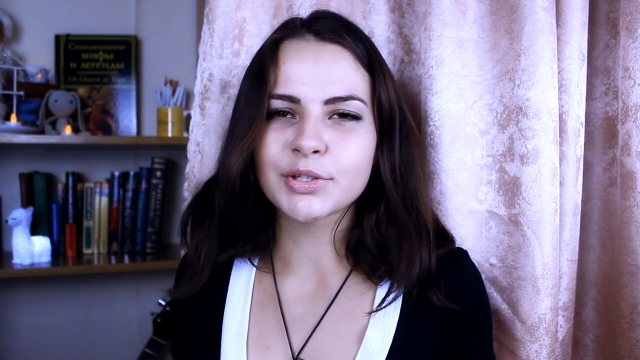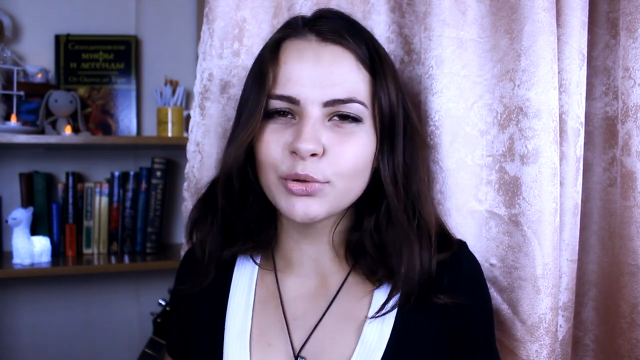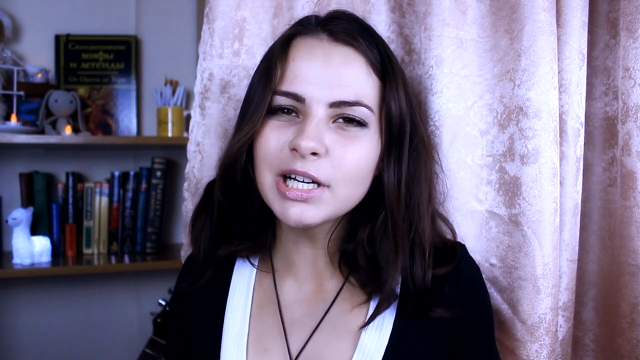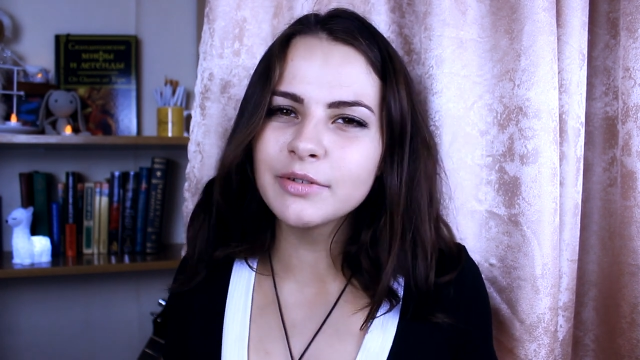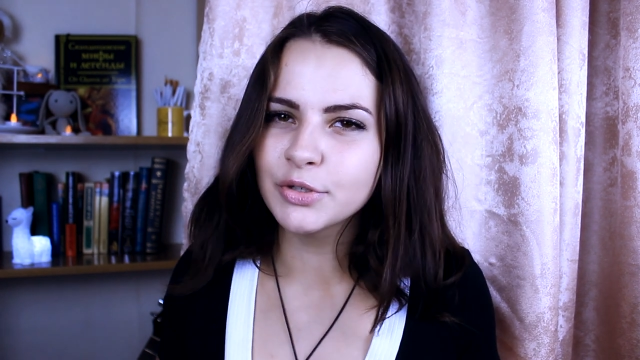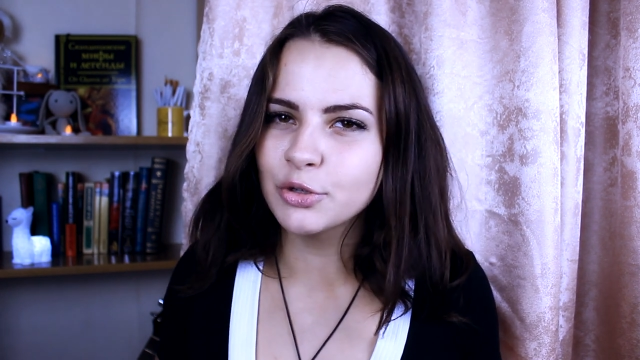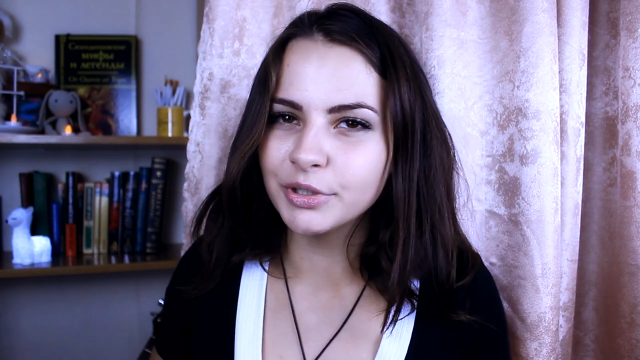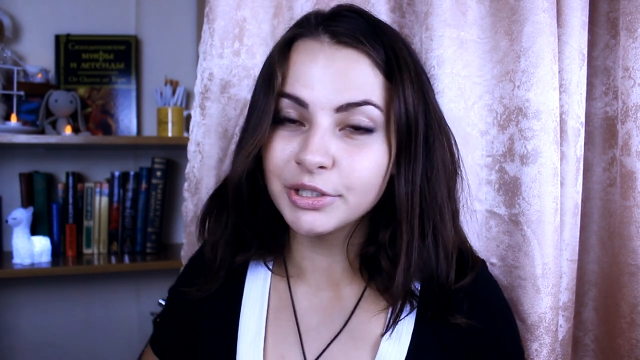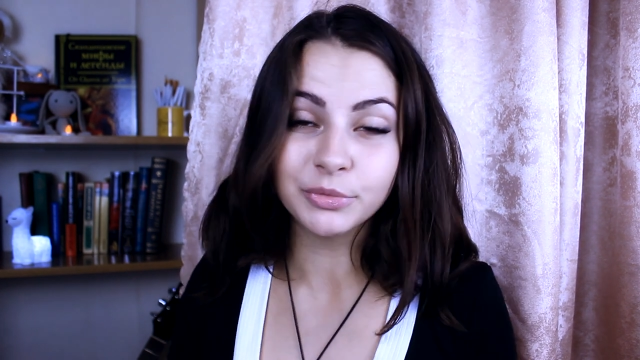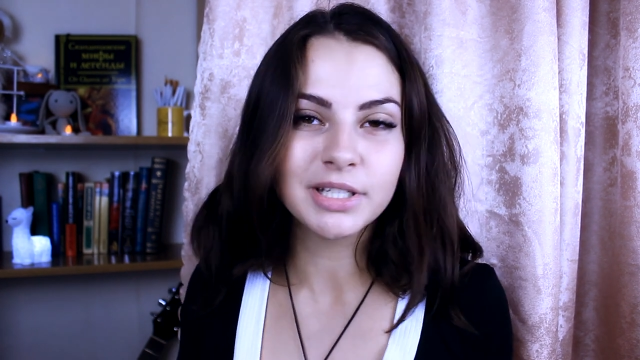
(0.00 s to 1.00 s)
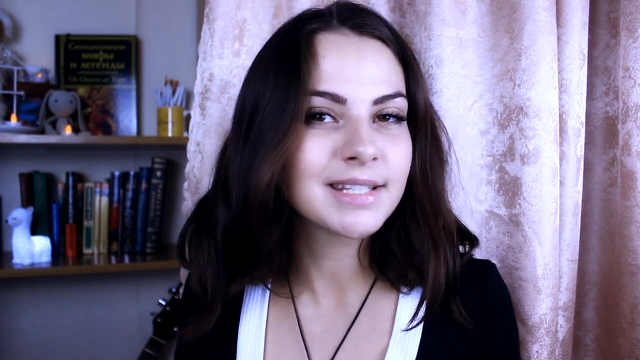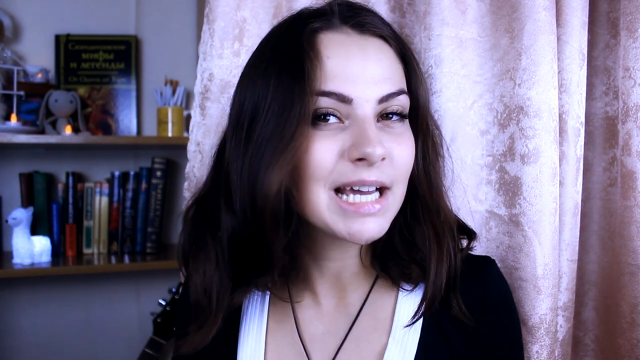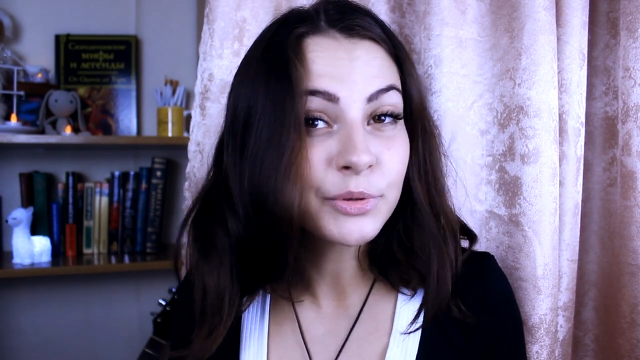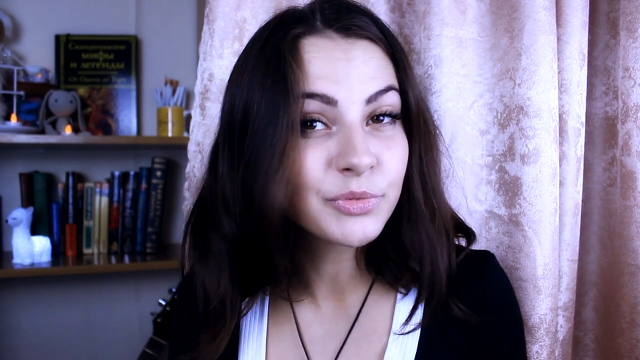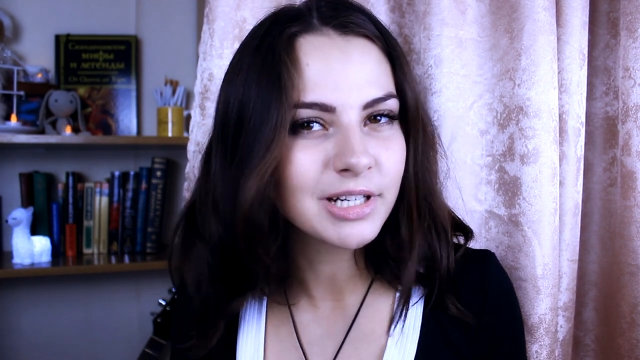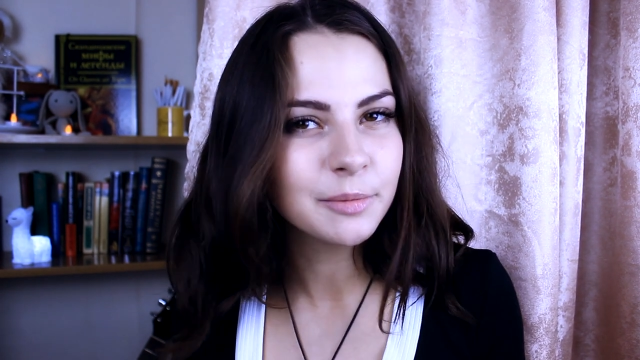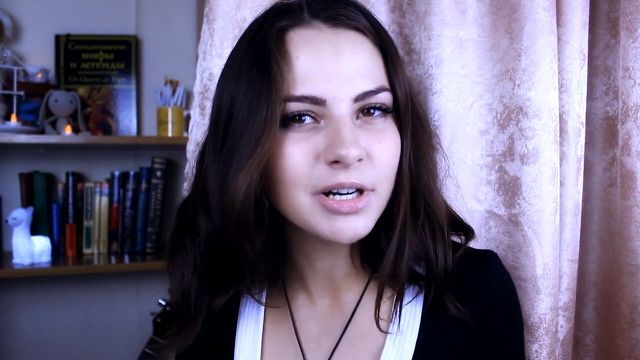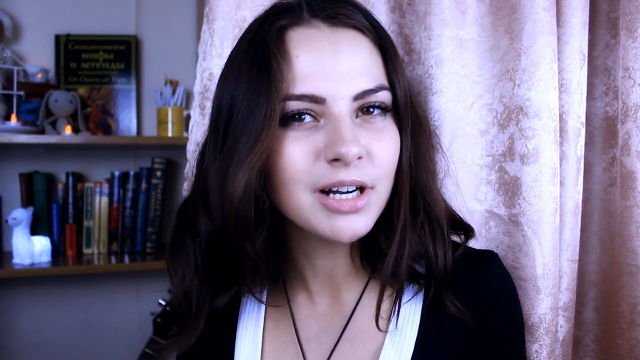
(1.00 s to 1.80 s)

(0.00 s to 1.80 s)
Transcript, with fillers: А сколько во всем этом на самом деле